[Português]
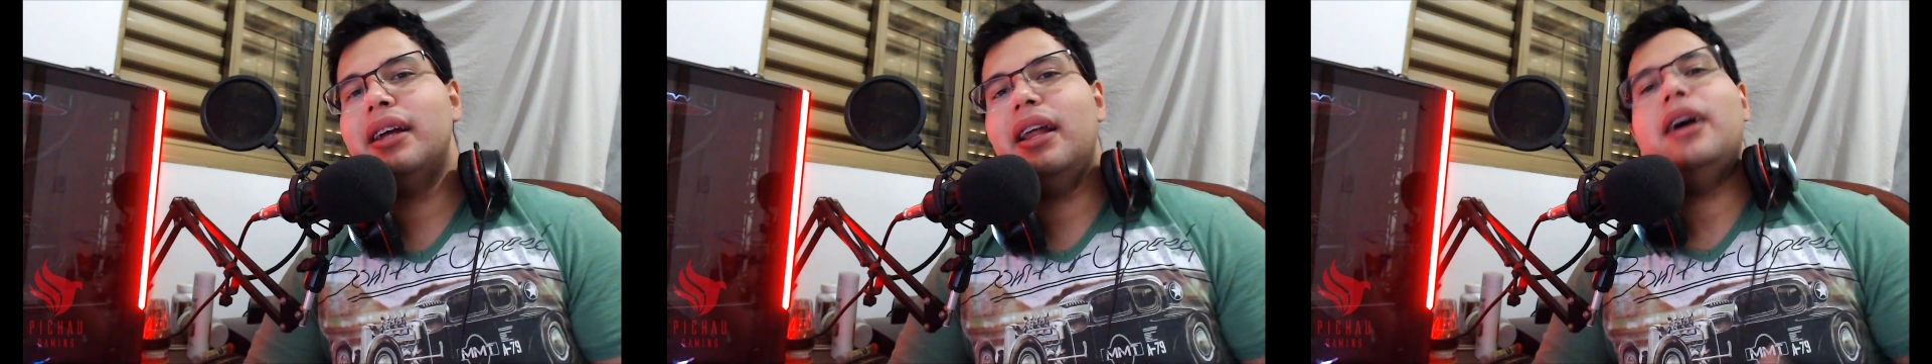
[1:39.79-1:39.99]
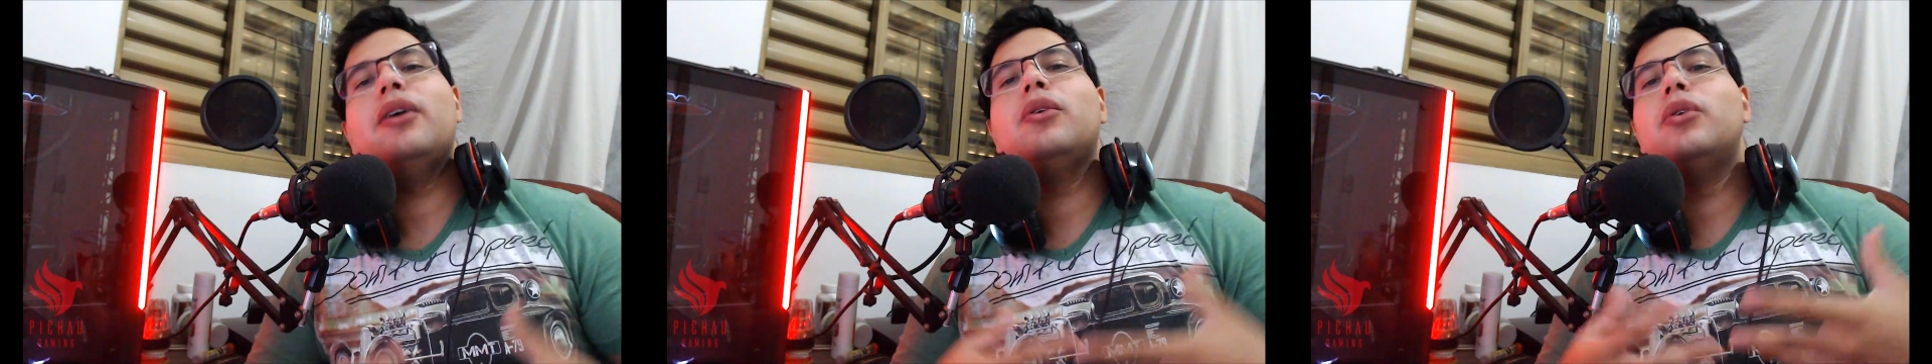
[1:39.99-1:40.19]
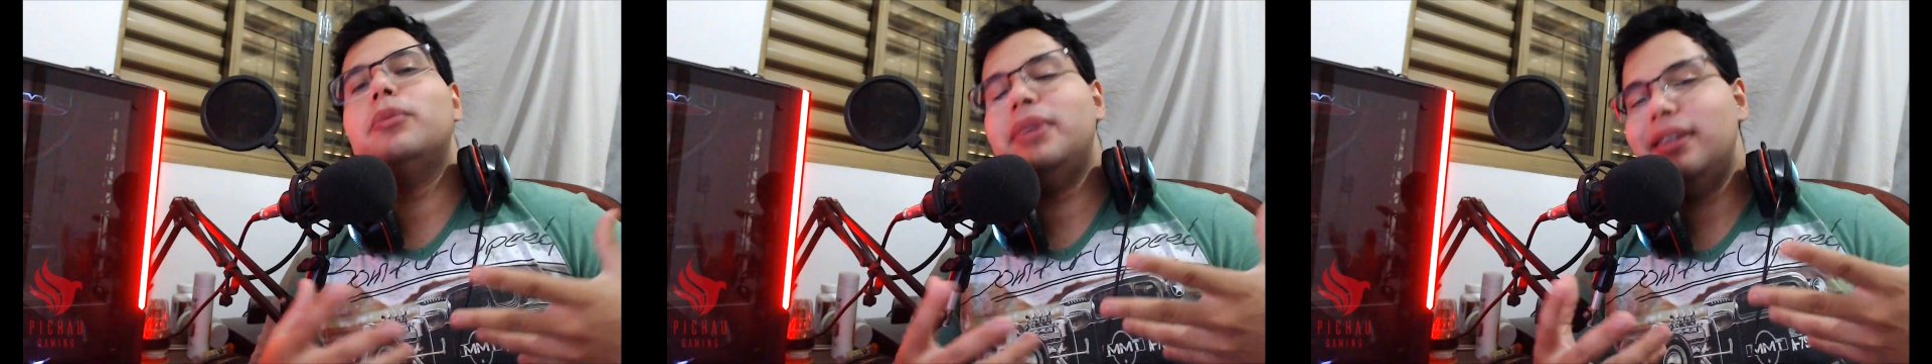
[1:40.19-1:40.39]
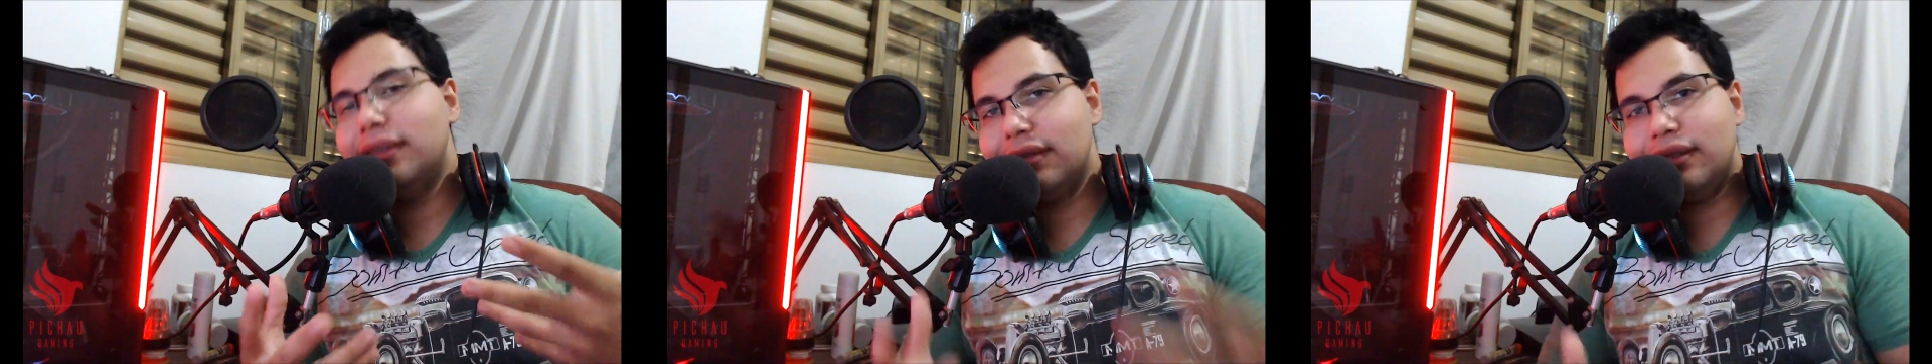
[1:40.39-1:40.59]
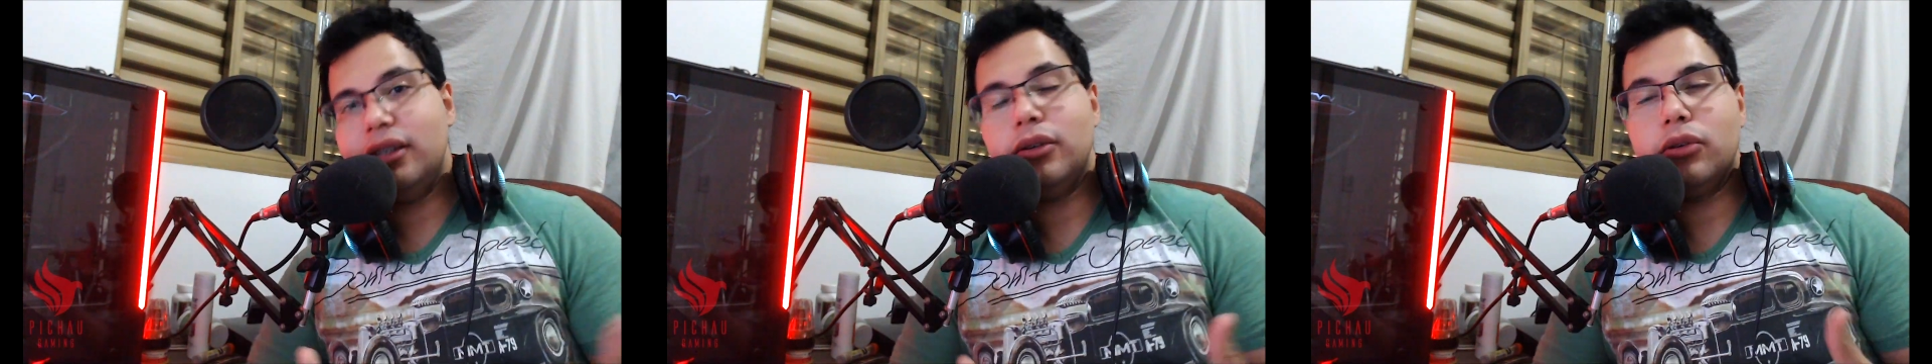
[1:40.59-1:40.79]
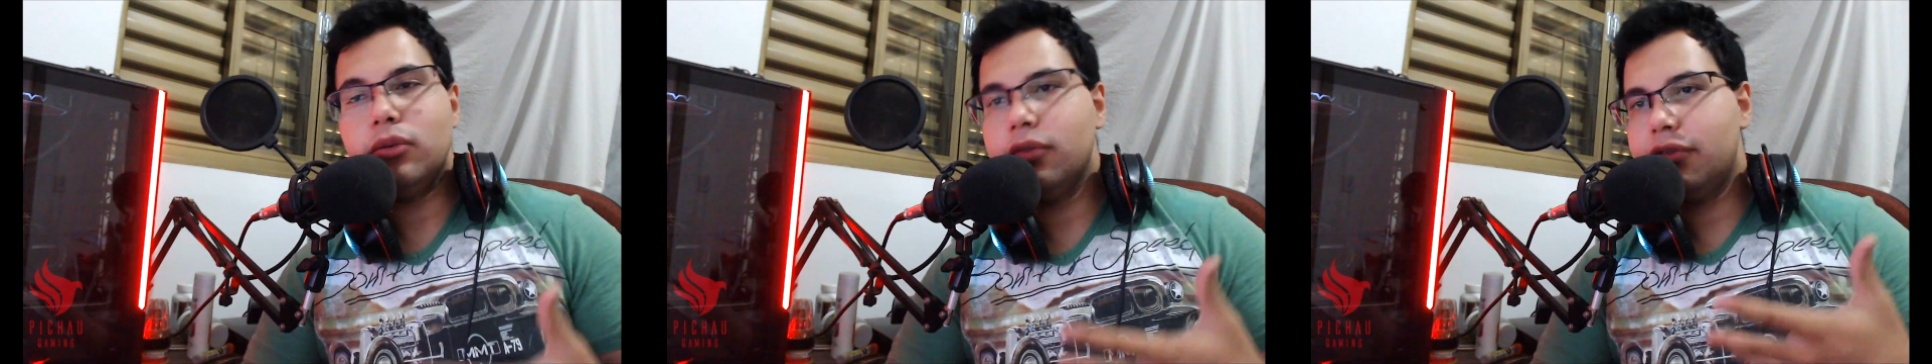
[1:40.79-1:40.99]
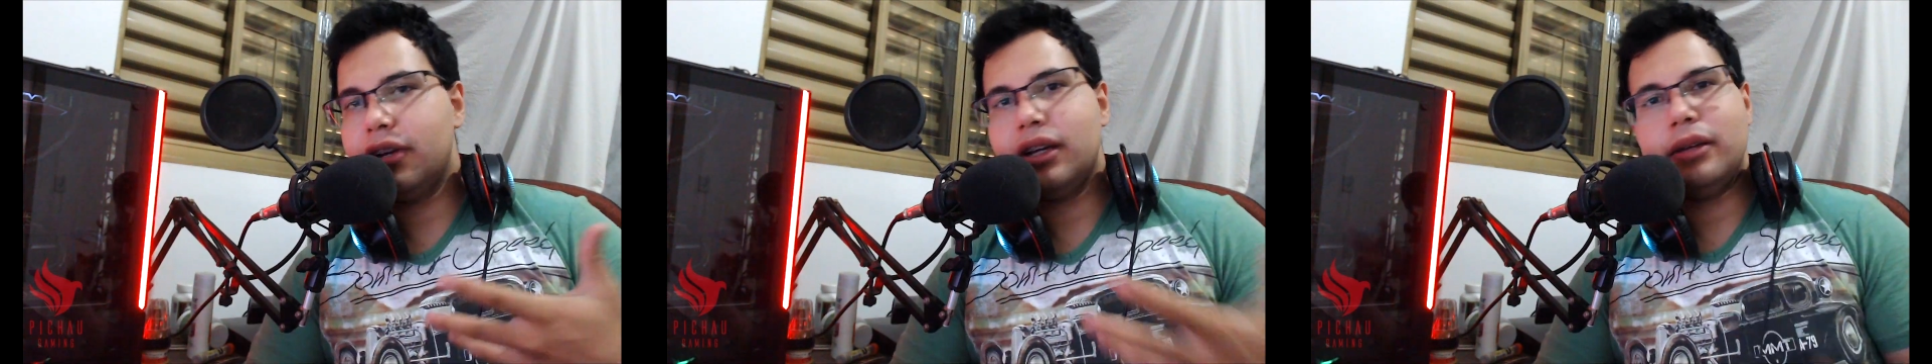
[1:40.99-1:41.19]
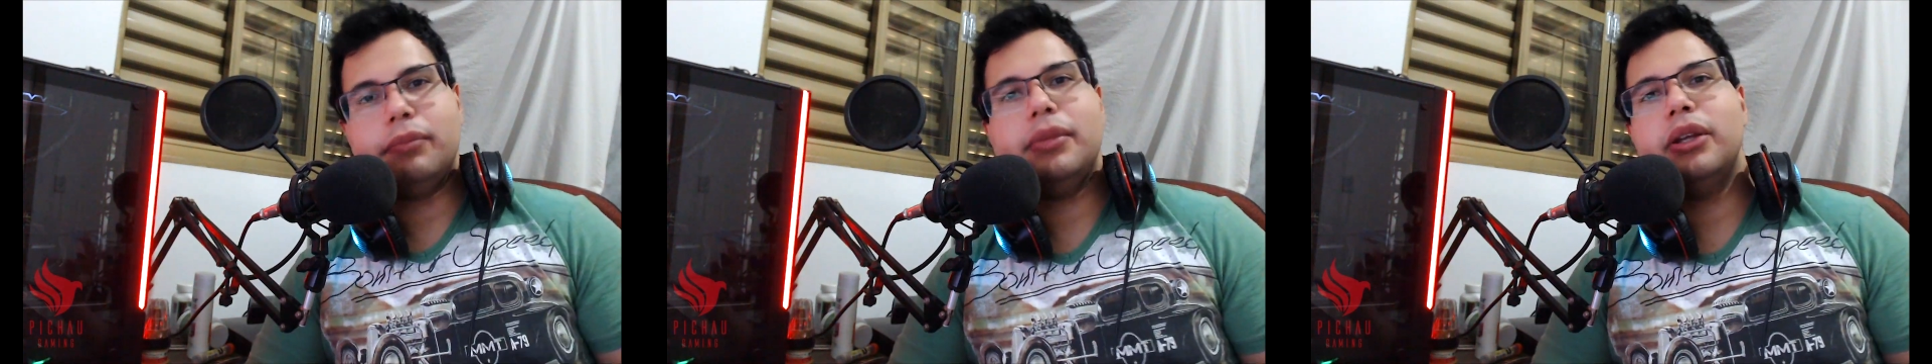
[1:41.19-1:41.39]
ganhar alguma skin, algum
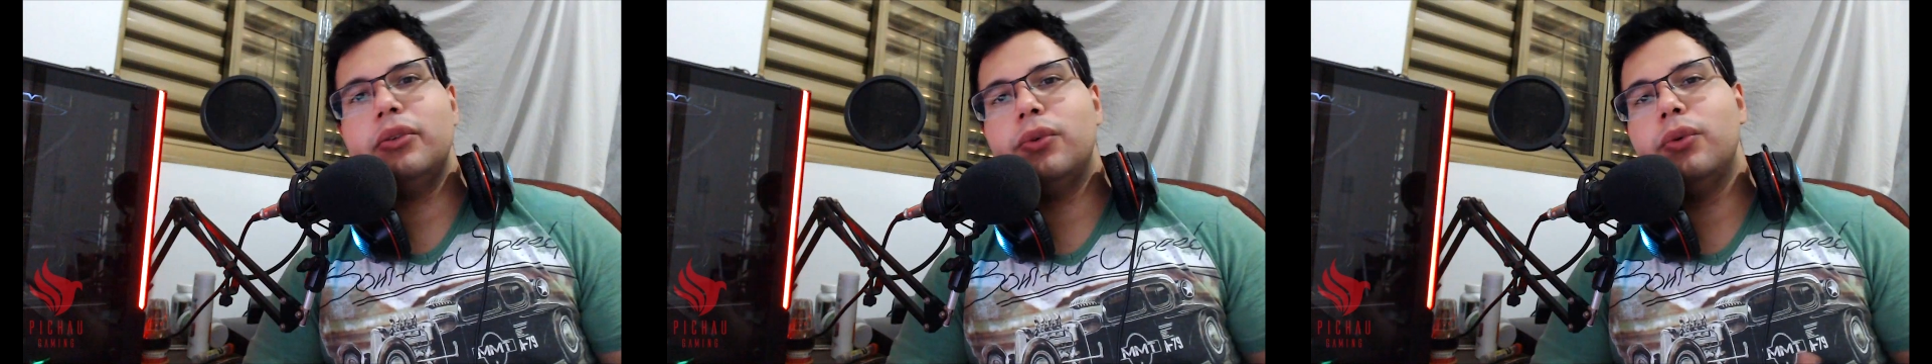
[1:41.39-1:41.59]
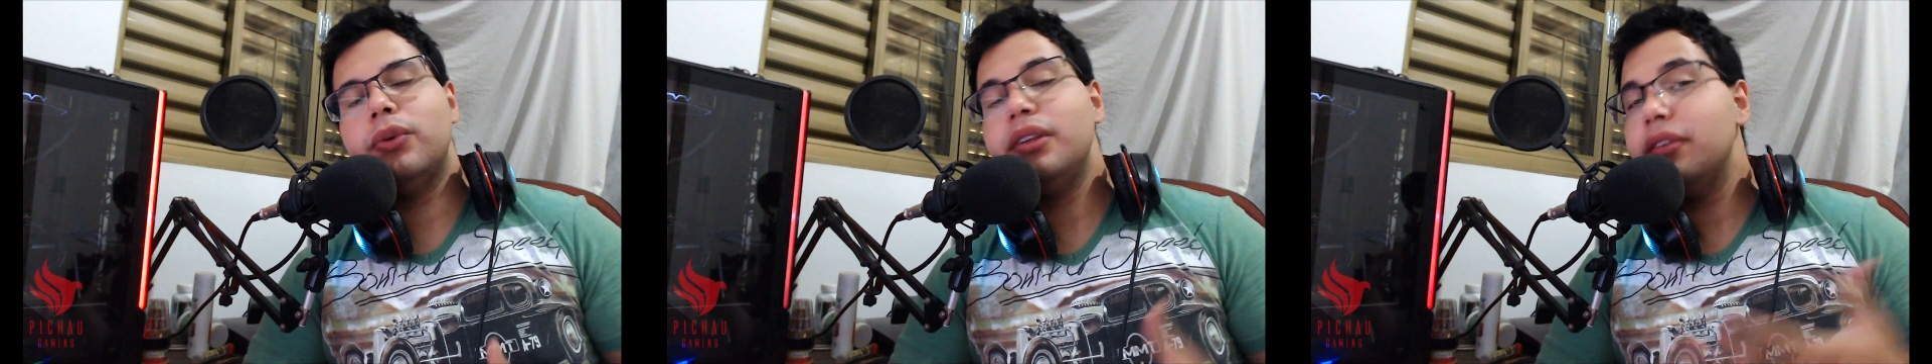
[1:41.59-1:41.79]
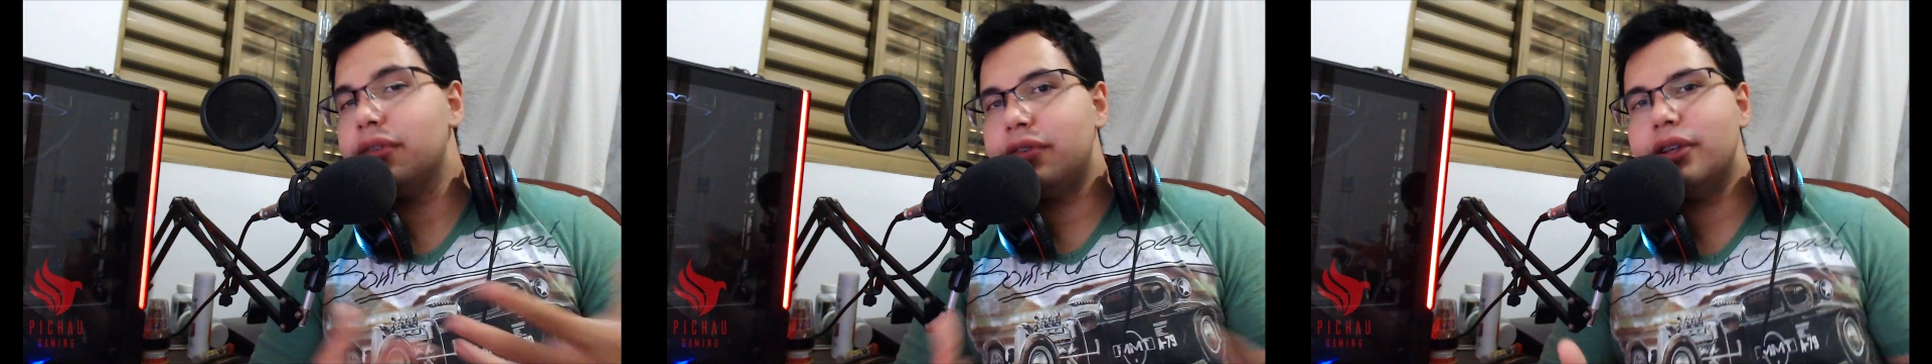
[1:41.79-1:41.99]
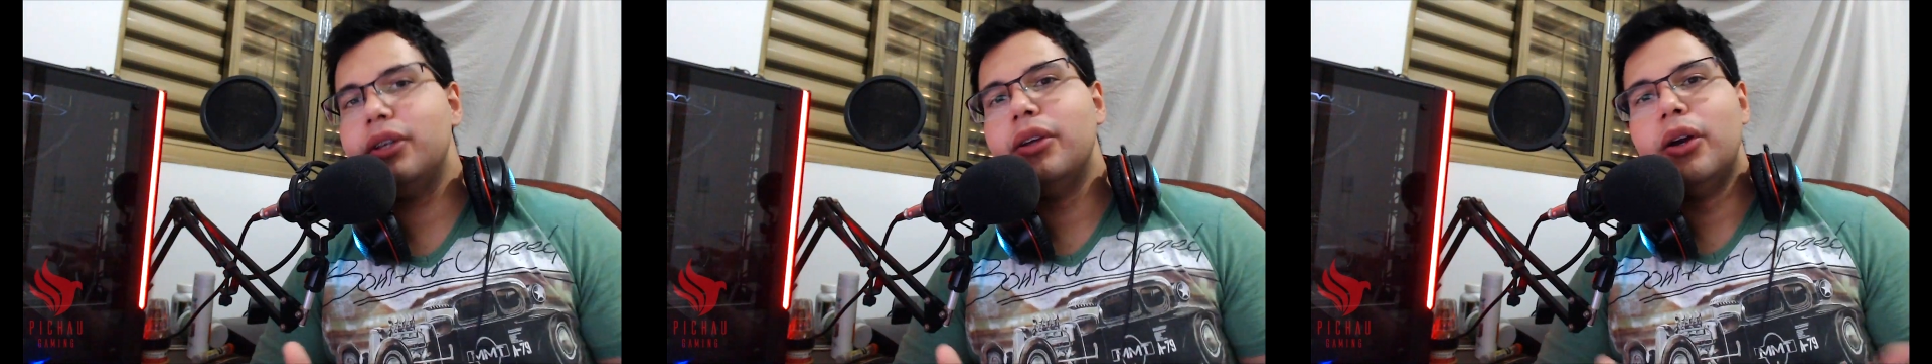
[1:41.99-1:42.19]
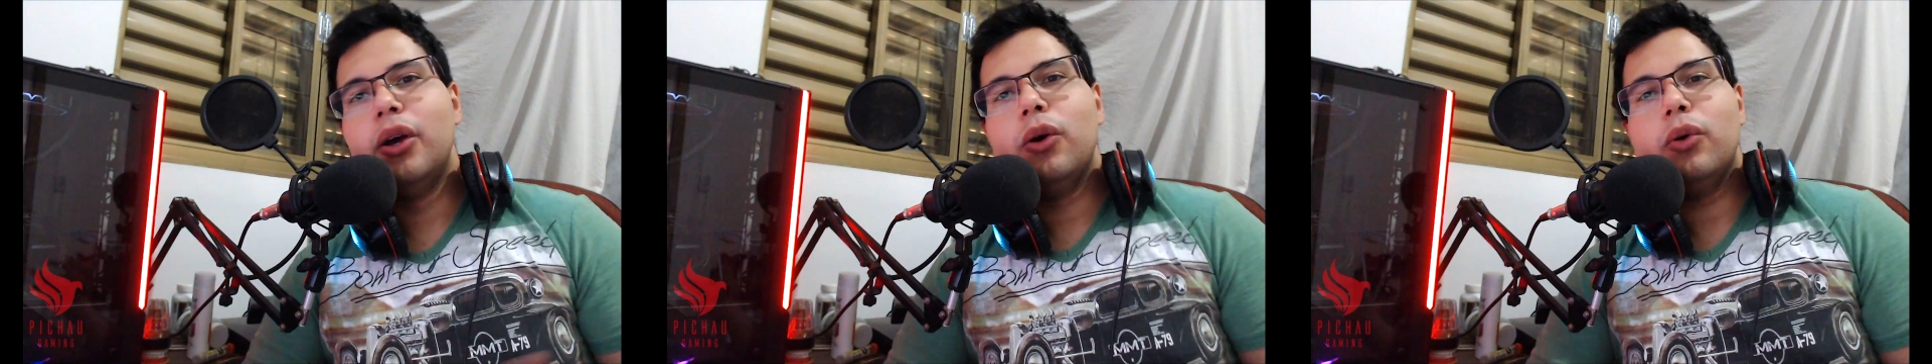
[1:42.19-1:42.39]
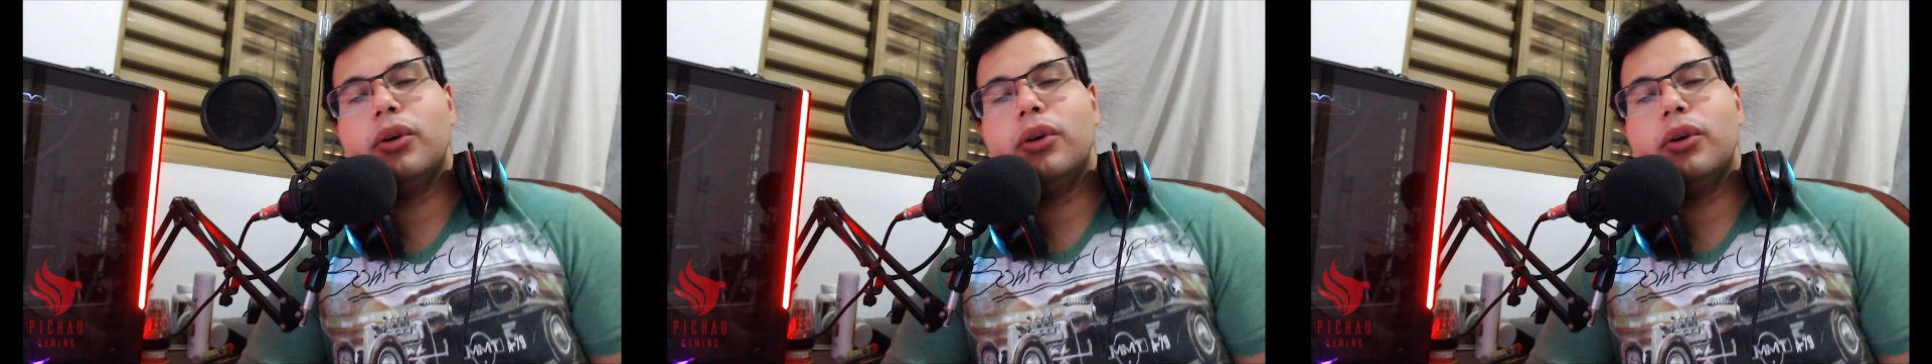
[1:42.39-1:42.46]
fragmento ou enfim,